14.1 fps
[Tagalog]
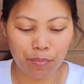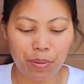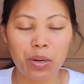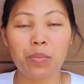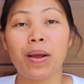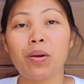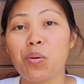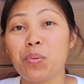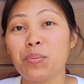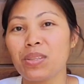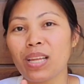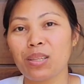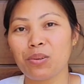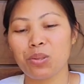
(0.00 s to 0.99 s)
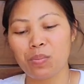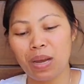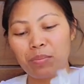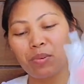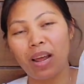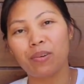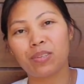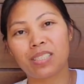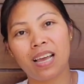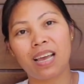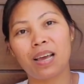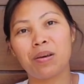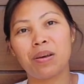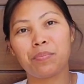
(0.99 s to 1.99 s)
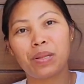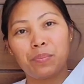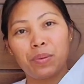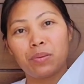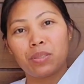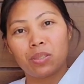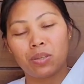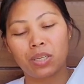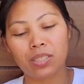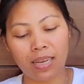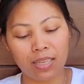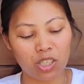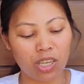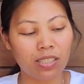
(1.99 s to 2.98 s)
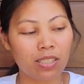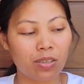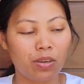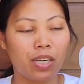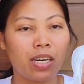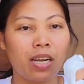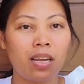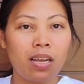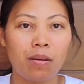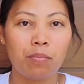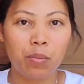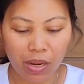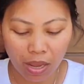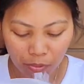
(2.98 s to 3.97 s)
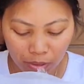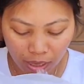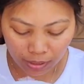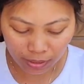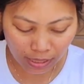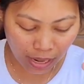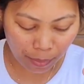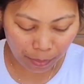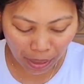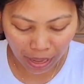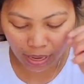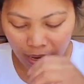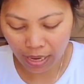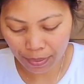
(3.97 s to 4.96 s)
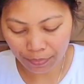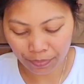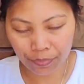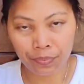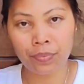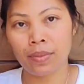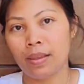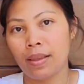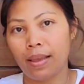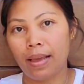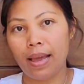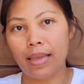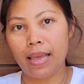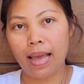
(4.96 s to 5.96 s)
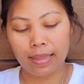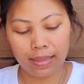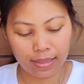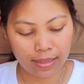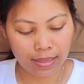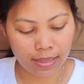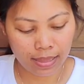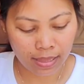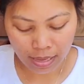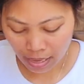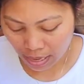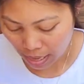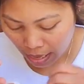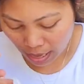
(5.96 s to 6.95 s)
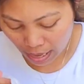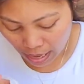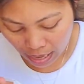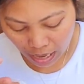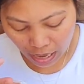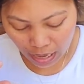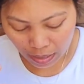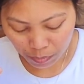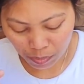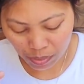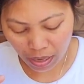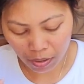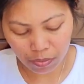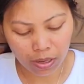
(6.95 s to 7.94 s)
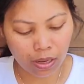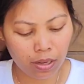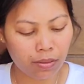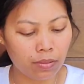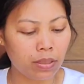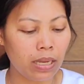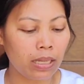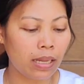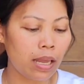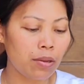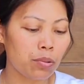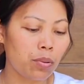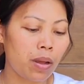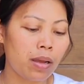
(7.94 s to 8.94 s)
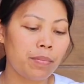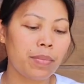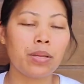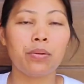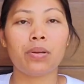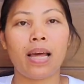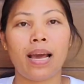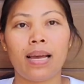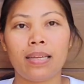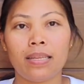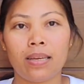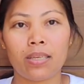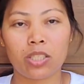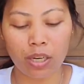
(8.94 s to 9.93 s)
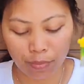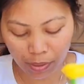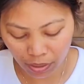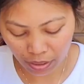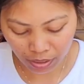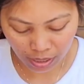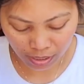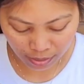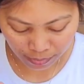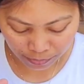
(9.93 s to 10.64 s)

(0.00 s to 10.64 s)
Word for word: Pero bago ako pumunta doon, dumano na ako sa Filipino stores, Asian store. Bumili ako ng tinapay. Ayan. And bumili ako ng, itry ko to ang Minola na Star Margarine.